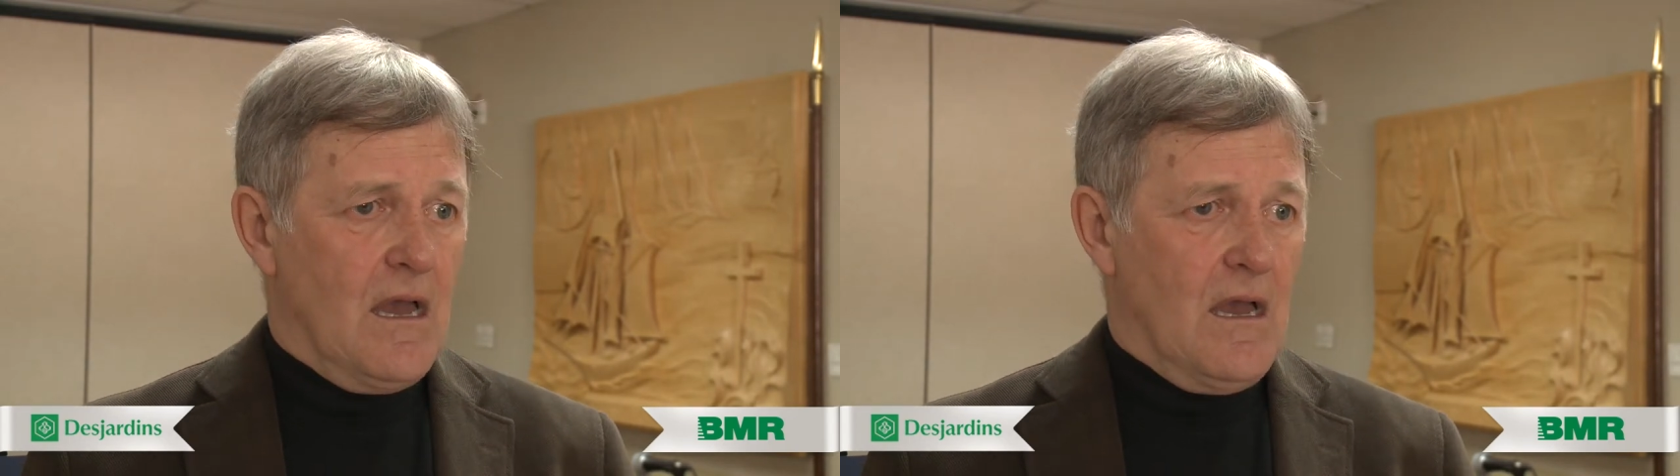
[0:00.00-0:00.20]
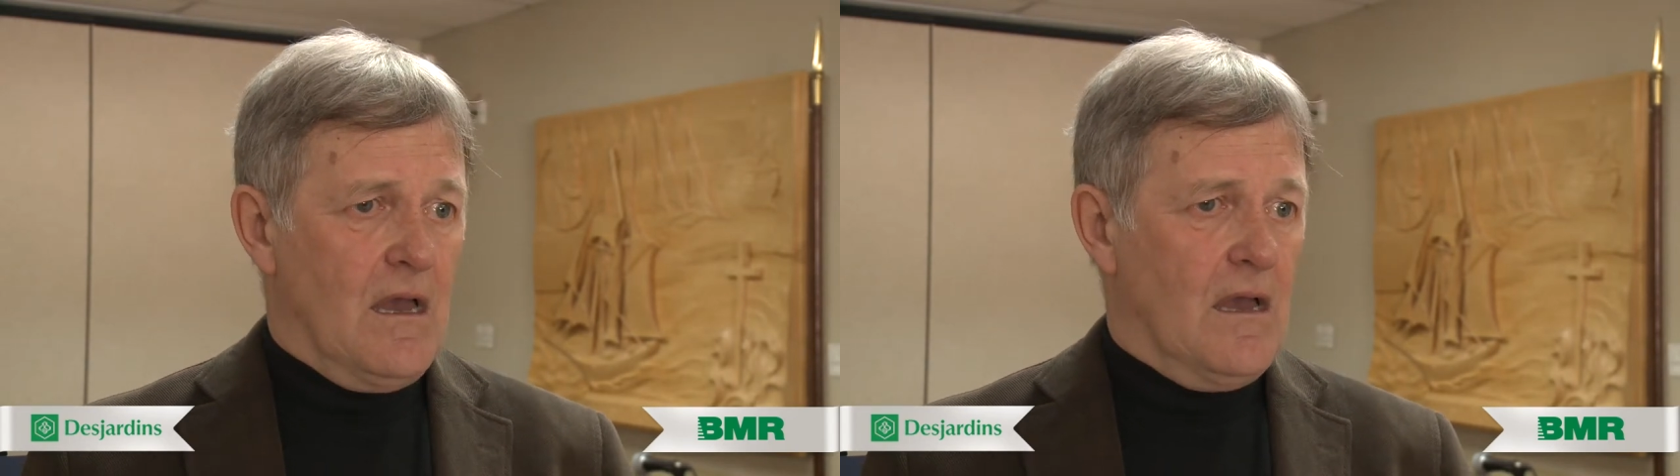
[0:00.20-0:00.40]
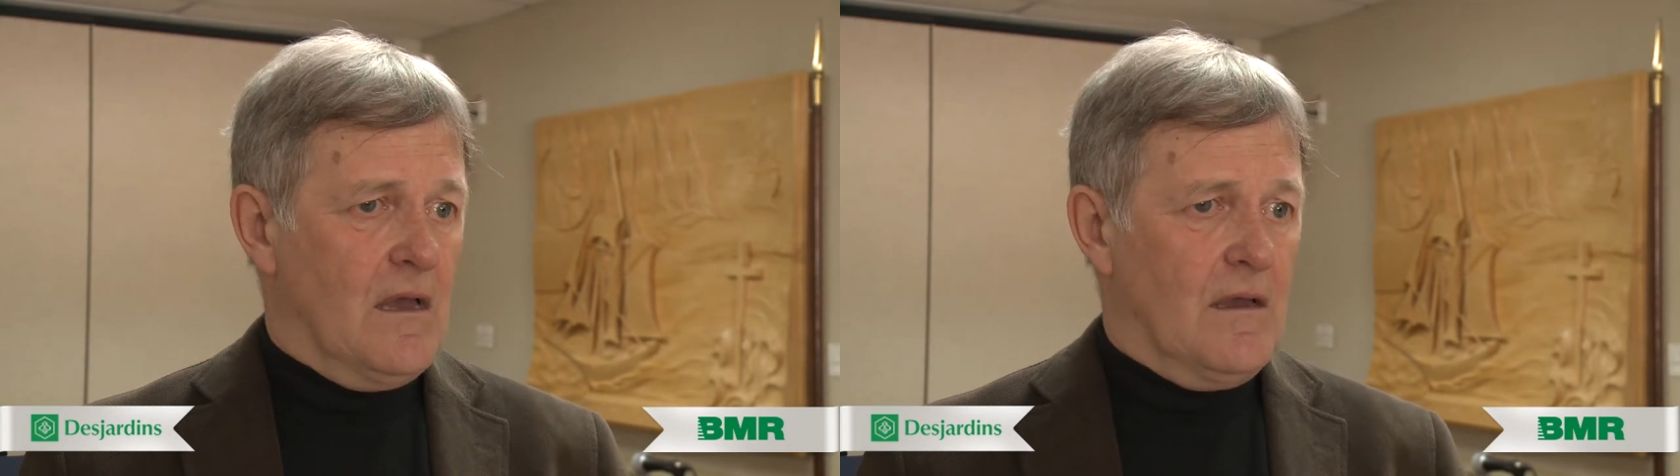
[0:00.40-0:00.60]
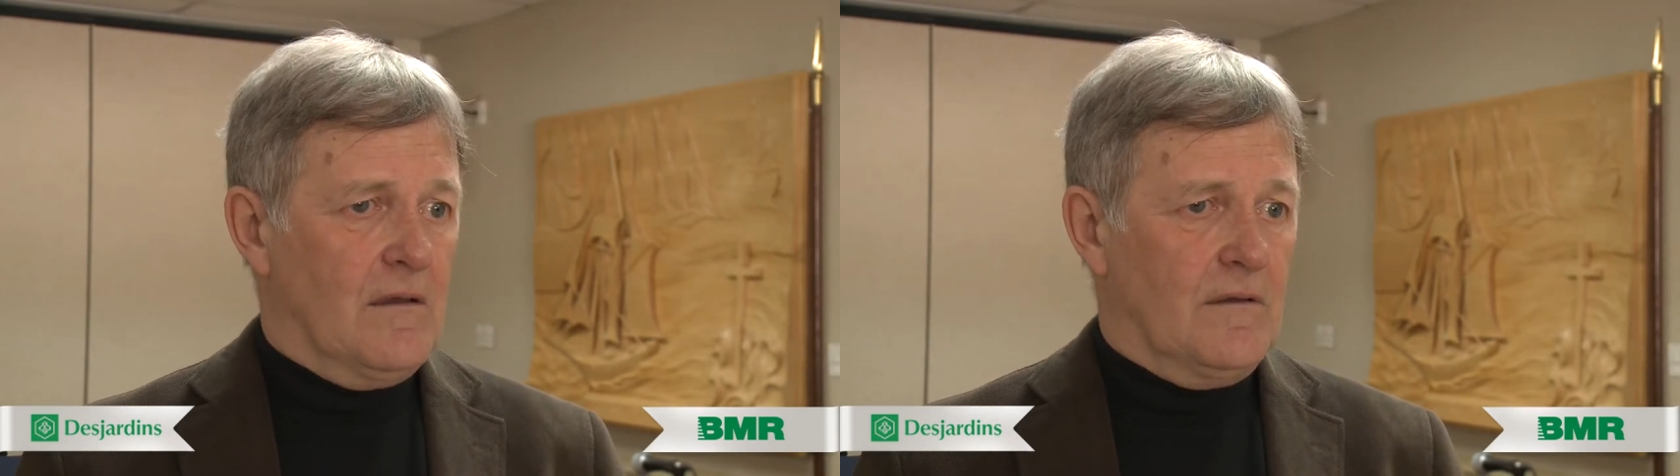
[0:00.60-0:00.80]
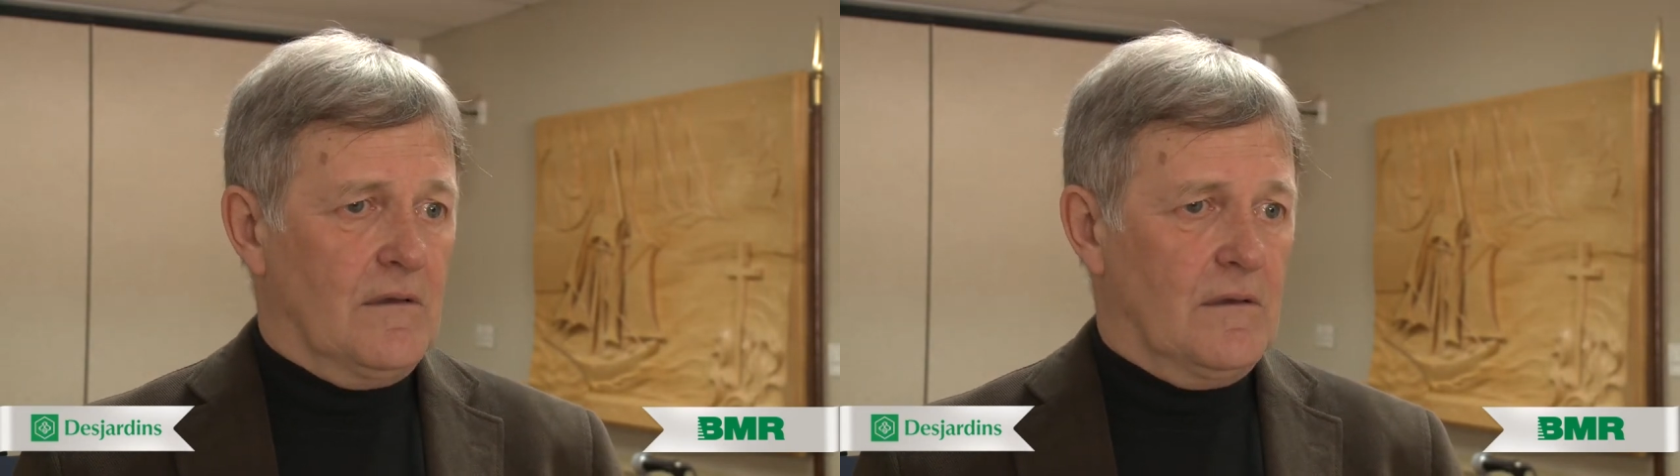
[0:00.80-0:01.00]

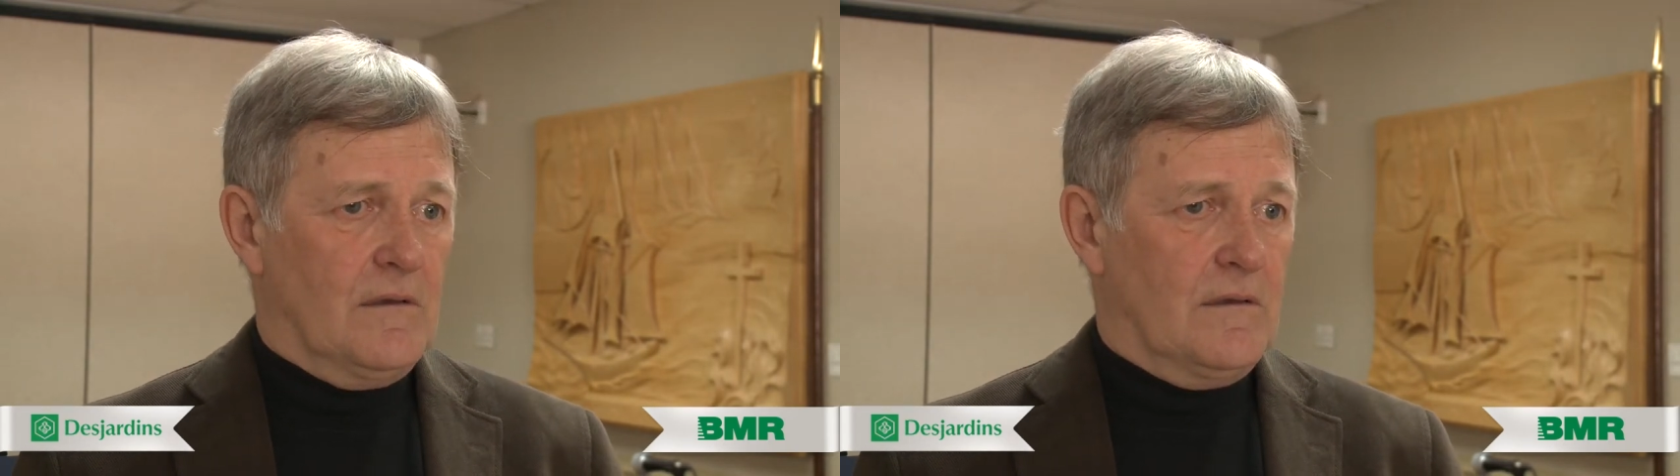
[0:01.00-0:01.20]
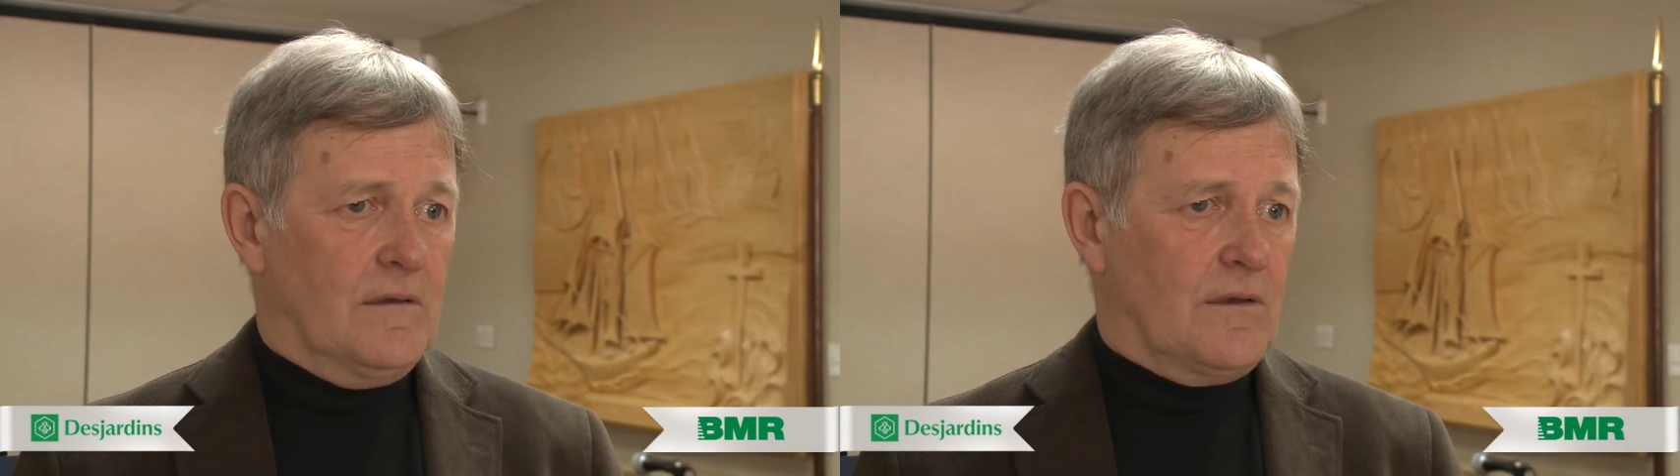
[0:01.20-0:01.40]
euh,